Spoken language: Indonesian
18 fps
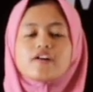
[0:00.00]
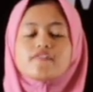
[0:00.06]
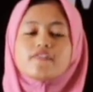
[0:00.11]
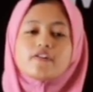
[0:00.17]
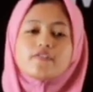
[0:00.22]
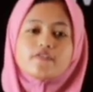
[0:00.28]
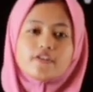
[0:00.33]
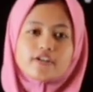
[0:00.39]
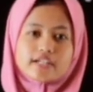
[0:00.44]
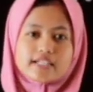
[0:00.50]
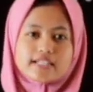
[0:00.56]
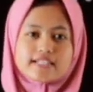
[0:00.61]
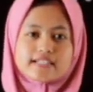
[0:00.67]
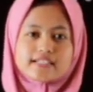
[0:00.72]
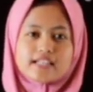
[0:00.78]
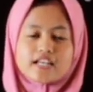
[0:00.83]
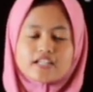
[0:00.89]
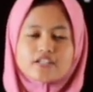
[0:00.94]
favorit
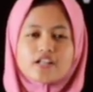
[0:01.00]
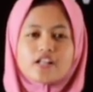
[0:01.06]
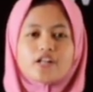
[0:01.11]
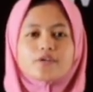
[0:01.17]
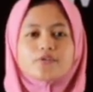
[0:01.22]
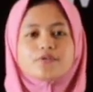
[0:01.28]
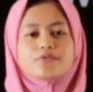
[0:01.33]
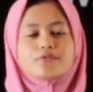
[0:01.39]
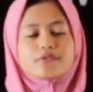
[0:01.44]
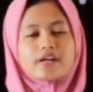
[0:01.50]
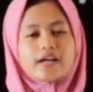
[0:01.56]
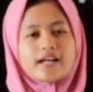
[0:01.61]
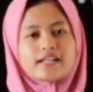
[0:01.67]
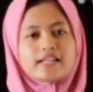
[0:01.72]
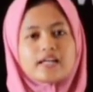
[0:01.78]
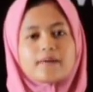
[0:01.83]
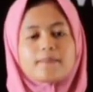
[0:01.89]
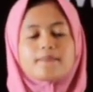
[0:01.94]
serta sekolah
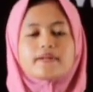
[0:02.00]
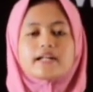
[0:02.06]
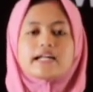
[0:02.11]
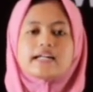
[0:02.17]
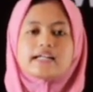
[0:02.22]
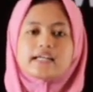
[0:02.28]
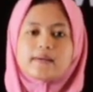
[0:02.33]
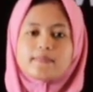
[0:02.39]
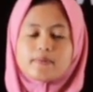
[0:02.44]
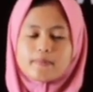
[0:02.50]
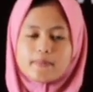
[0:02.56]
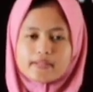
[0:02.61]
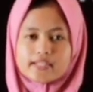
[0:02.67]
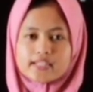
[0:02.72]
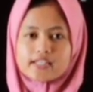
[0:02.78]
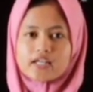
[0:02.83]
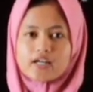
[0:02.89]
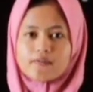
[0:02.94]
rujukan yang berada di
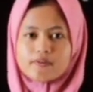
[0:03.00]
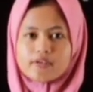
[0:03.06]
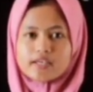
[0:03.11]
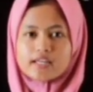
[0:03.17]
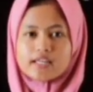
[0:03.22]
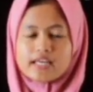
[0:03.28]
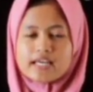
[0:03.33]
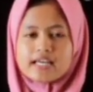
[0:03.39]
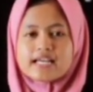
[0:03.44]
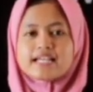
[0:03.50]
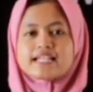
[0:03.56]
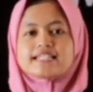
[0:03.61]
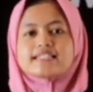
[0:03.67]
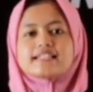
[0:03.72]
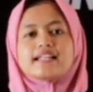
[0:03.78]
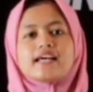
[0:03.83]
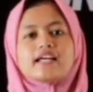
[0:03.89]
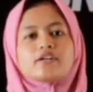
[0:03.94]
Kabupaten Ngawi.
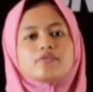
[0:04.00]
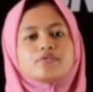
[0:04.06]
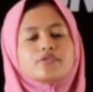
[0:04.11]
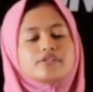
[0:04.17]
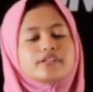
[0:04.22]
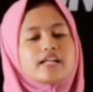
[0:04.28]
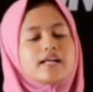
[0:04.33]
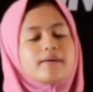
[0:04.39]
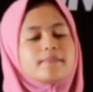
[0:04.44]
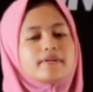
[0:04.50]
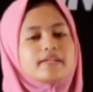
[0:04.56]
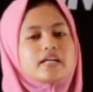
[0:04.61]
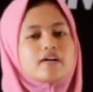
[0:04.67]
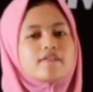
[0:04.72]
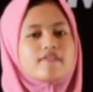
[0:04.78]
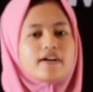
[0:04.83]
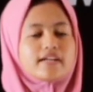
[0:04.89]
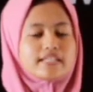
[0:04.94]
Selain unggul dalam
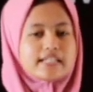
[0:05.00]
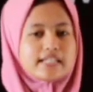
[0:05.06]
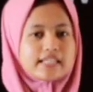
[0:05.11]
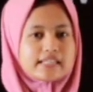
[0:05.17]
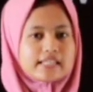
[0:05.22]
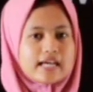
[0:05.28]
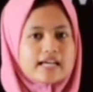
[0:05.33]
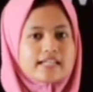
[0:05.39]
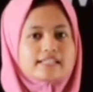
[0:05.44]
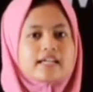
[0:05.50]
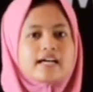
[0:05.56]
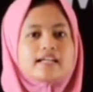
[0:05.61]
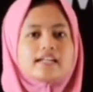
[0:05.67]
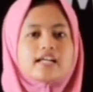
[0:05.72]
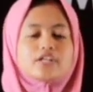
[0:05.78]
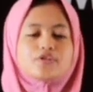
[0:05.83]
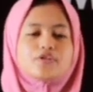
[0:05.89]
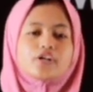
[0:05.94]
bidang fasilitas
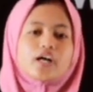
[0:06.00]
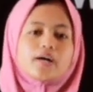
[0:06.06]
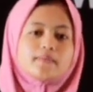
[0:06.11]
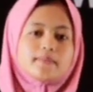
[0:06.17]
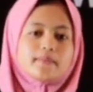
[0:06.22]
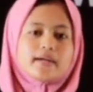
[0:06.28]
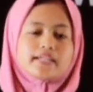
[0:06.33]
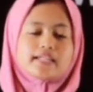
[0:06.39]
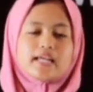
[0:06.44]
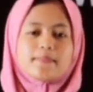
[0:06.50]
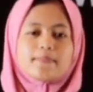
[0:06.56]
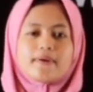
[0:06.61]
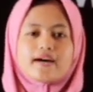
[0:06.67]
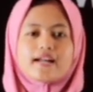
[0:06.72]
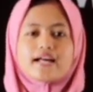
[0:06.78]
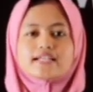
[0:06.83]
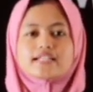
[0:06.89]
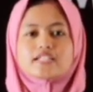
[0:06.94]
dan juga memadai
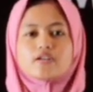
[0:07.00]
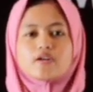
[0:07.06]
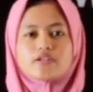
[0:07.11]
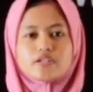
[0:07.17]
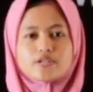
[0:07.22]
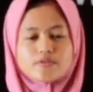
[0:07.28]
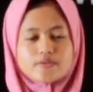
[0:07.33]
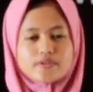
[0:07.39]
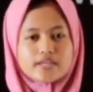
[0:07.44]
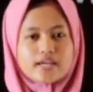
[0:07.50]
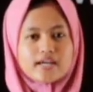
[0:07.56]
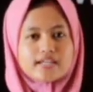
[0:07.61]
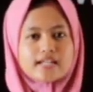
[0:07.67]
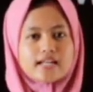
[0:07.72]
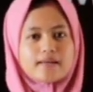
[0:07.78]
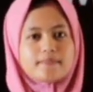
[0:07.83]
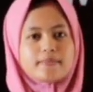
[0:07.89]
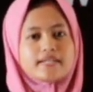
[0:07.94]
para siswa-siswinya
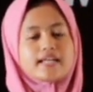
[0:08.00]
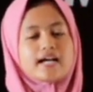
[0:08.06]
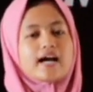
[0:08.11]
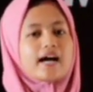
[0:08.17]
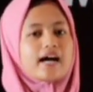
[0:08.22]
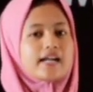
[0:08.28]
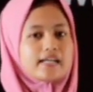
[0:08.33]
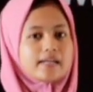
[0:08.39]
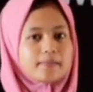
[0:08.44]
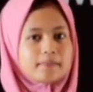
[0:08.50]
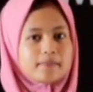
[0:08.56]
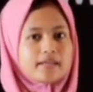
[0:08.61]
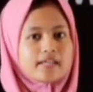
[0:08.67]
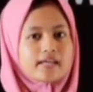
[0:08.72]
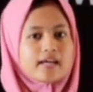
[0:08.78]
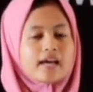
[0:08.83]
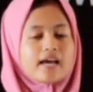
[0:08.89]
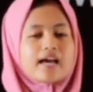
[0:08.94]
dalam bidang
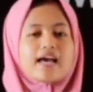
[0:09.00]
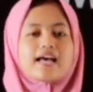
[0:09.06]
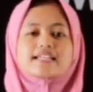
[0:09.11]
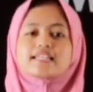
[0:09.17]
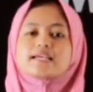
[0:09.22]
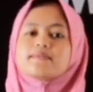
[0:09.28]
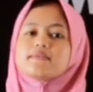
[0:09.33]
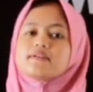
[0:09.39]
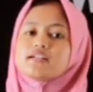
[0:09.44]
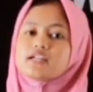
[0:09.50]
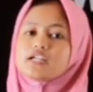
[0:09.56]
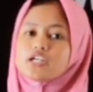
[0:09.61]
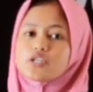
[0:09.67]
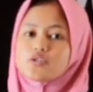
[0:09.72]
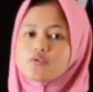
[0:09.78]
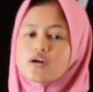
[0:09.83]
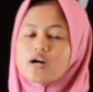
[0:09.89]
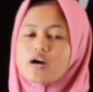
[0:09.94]
akademik, SMA
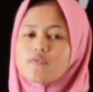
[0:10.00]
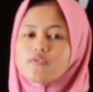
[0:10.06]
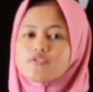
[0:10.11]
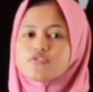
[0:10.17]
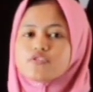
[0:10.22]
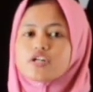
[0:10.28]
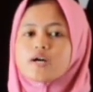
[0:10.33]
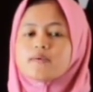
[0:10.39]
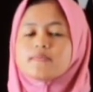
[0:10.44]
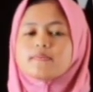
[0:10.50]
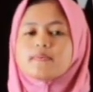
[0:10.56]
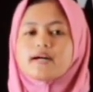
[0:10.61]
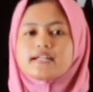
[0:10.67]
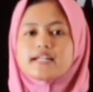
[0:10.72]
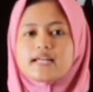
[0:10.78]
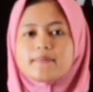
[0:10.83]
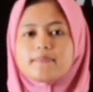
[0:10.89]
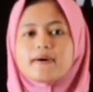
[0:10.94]
Negeri 2 Ngawi juga
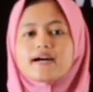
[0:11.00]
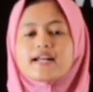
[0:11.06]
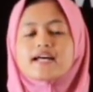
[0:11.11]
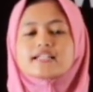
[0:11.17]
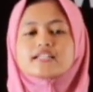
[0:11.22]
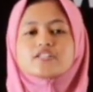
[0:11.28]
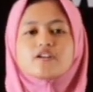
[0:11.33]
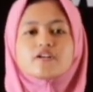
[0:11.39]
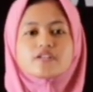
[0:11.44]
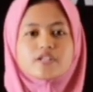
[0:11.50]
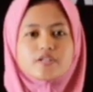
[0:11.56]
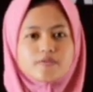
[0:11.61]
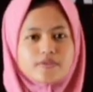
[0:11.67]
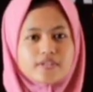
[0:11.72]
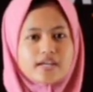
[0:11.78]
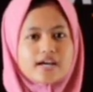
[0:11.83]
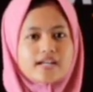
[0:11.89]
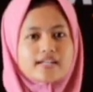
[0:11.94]
memadai para
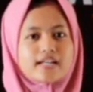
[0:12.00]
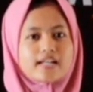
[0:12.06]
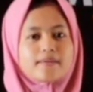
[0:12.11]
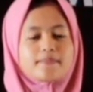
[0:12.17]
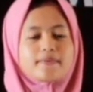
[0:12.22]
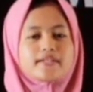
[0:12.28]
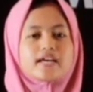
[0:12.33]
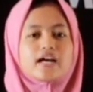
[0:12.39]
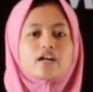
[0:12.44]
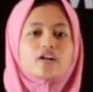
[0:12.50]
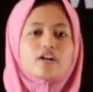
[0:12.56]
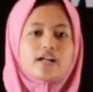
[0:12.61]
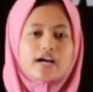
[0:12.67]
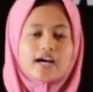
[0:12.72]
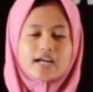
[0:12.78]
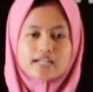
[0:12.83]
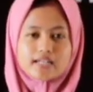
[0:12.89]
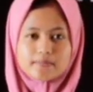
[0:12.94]
siswa-siswinya dalam bidang
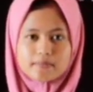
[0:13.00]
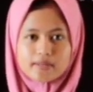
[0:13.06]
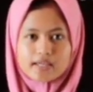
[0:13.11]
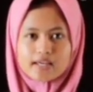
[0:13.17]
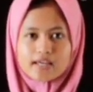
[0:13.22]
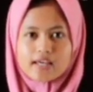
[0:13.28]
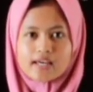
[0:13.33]
non-akademik.